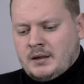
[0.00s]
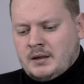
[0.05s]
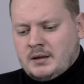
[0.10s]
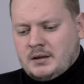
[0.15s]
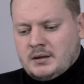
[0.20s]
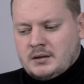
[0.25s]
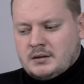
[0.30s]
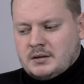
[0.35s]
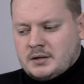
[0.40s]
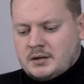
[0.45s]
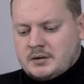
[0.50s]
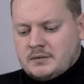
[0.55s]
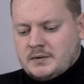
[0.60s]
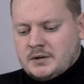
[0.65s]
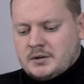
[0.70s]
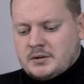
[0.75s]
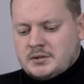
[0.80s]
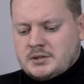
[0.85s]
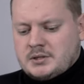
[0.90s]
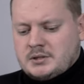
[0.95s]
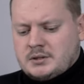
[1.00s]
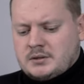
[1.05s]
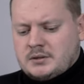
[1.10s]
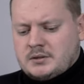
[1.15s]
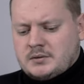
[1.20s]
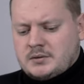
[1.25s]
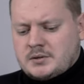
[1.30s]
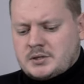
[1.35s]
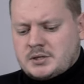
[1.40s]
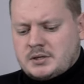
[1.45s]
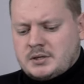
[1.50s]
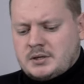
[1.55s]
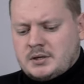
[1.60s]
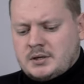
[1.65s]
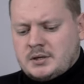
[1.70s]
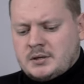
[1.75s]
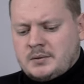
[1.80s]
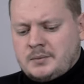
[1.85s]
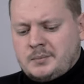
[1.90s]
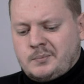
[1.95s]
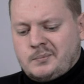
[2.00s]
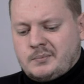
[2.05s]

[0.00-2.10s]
Jednak wychodzi na to, że